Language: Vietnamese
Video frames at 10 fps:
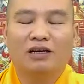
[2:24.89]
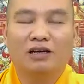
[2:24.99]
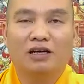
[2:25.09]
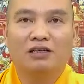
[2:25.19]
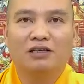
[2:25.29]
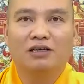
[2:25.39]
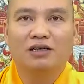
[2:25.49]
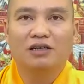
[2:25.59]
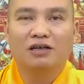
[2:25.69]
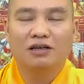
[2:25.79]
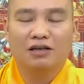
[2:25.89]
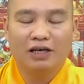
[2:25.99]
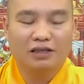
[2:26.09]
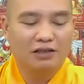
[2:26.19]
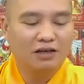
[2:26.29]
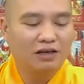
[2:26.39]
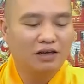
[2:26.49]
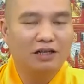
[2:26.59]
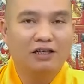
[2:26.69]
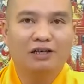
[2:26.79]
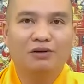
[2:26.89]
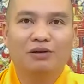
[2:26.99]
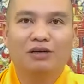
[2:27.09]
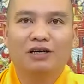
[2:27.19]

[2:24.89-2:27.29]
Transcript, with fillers: liền dược liệt giường liệt chiếu